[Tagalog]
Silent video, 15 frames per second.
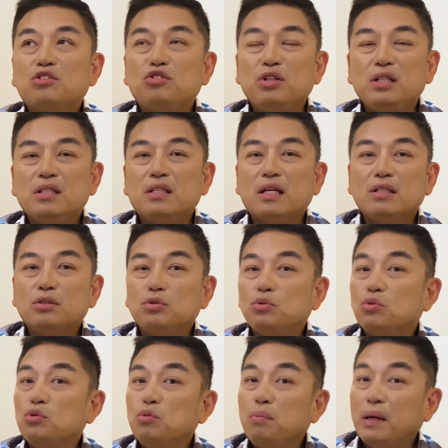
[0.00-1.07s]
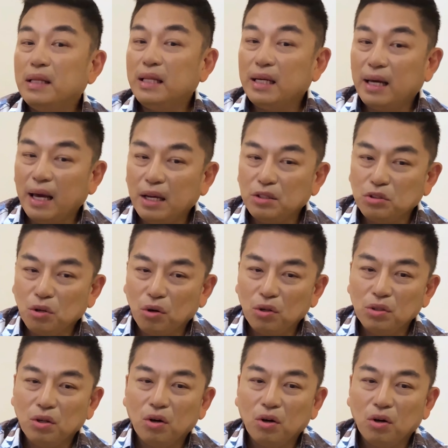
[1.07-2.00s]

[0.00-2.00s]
treated through medication,